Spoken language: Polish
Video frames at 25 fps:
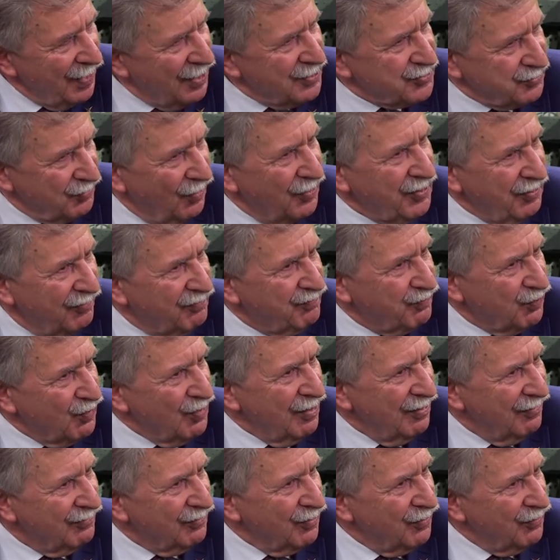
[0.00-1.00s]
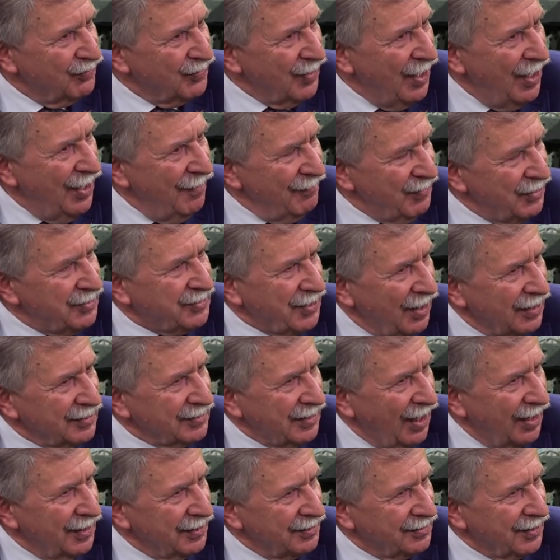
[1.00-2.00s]
swoich wpływów i tak
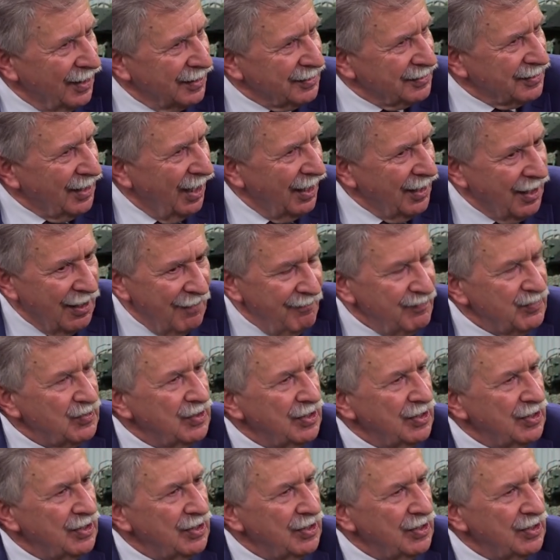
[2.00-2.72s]
dalej, i tak dalej.